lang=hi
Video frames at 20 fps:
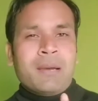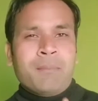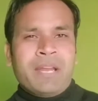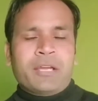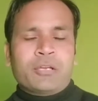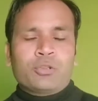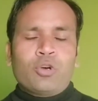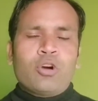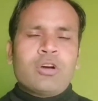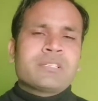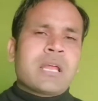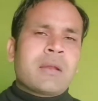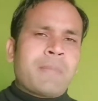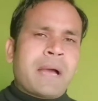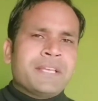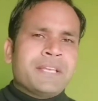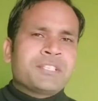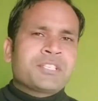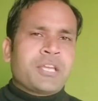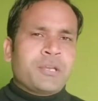नंबर एक
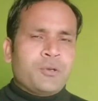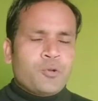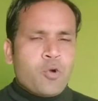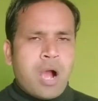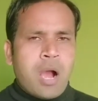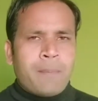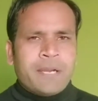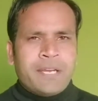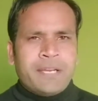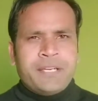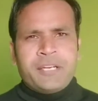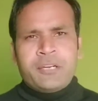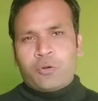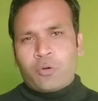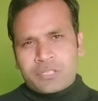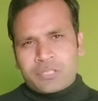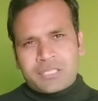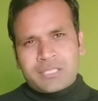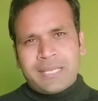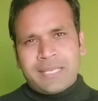2022 के न्यू अपडेटेड
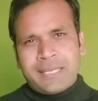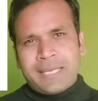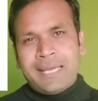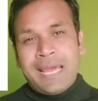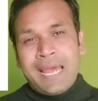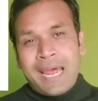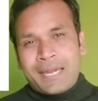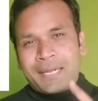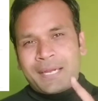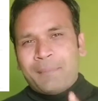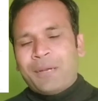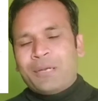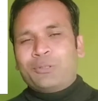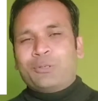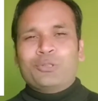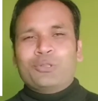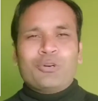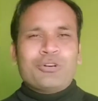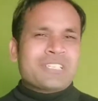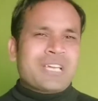नोट्स देंगे नंबर
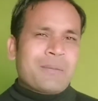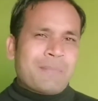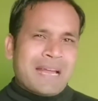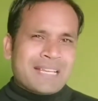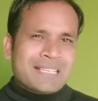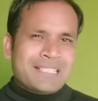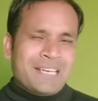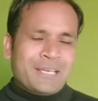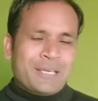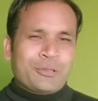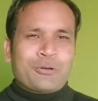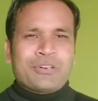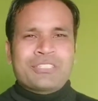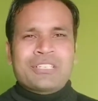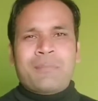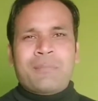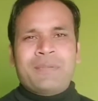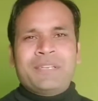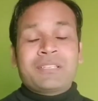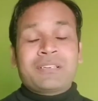दो 2012 से लेकर
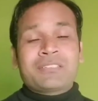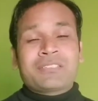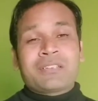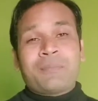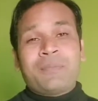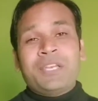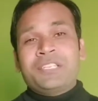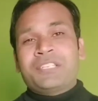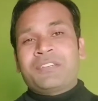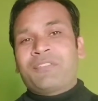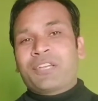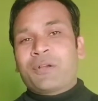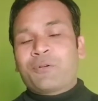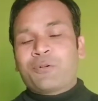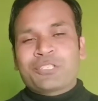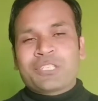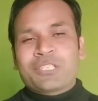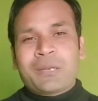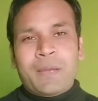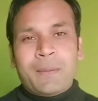2020 तक सभी शिफ्ट के
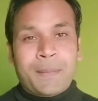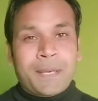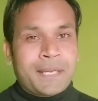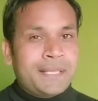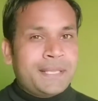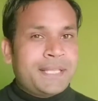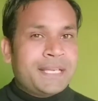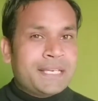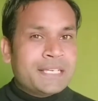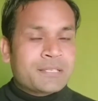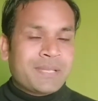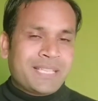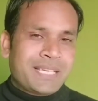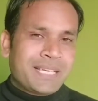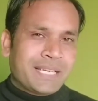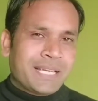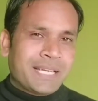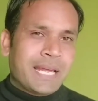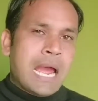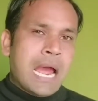क्वेश्चन पेपर हिंदी इंग्लिश में
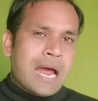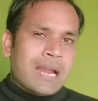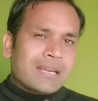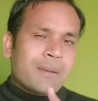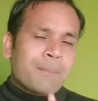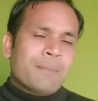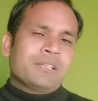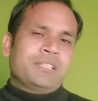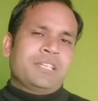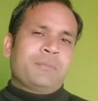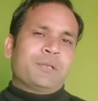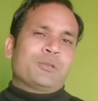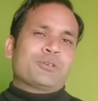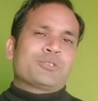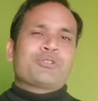देंगे नंबर तीन पे